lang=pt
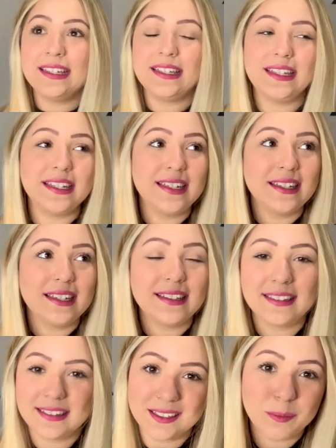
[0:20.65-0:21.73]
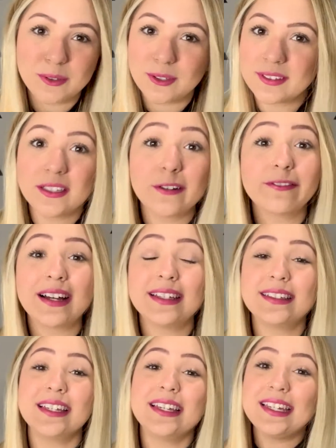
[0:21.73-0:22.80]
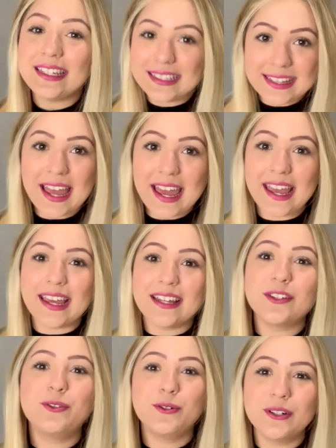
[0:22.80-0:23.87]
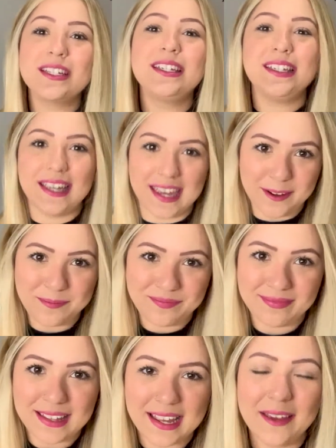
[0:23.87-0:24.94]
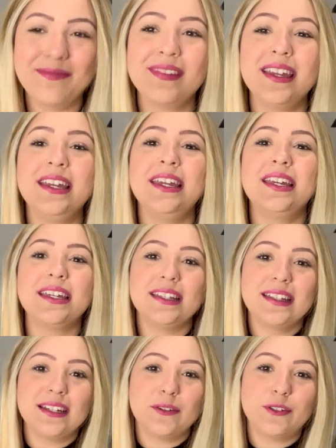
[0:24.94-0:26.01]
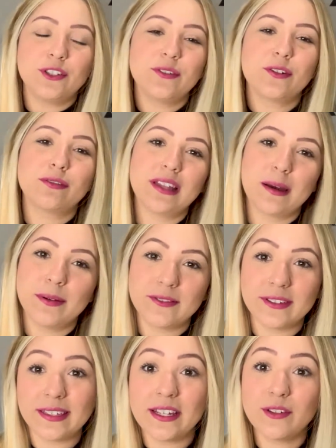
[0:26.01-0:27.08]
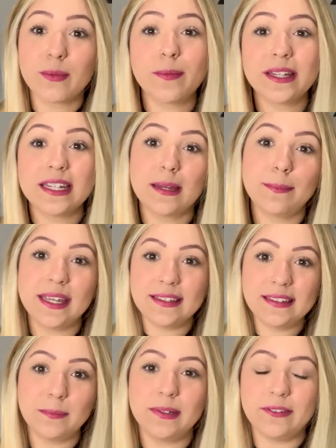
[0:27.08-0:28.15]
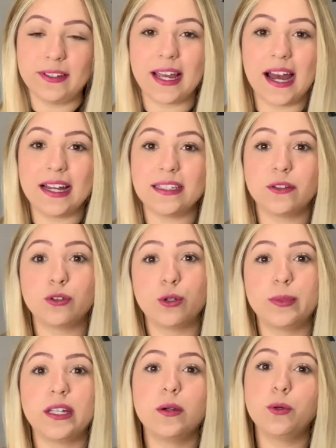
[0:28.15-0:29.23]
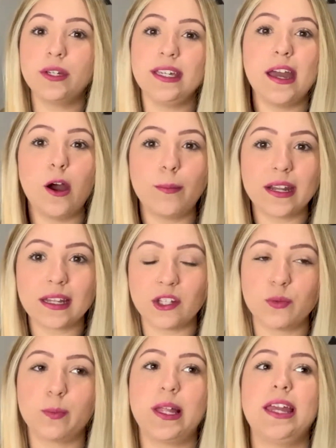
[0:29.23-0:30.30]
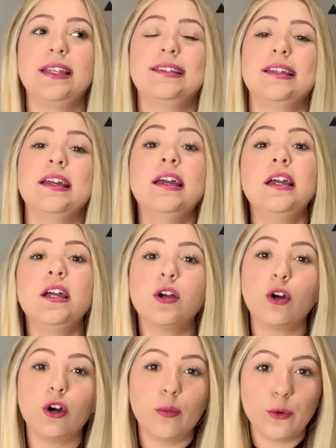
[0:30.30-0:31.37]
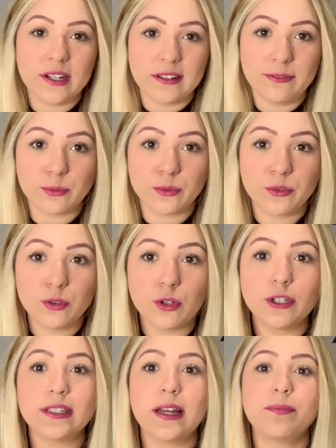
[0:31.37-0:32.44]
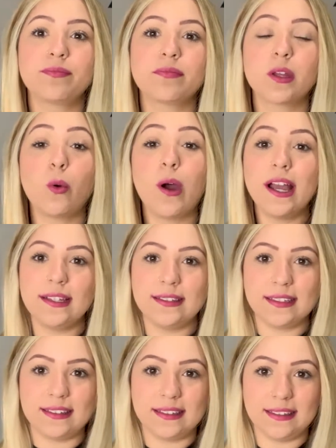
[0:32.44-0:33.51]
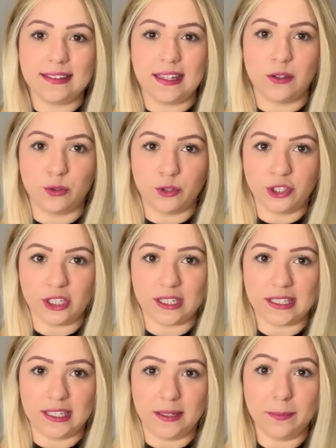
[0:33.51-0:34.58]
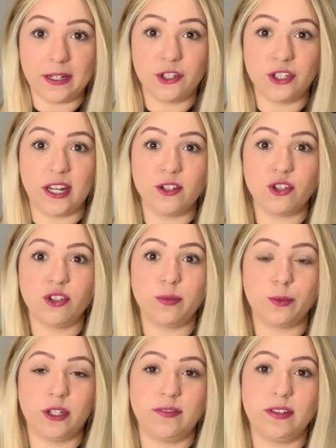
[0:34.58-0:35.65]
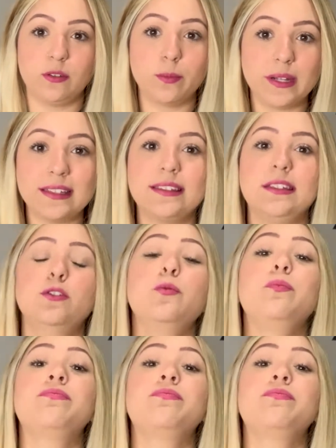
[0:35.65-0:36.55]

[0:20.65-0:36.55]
e existem as pessoas que não fazem ideia do que é, né? Então hoje eu vou contar para vocês de uma maneira bem simplificada sobre o que é o marketplace, como ele funciona, quais existem hoje aqui para gente disponíveis no Brasil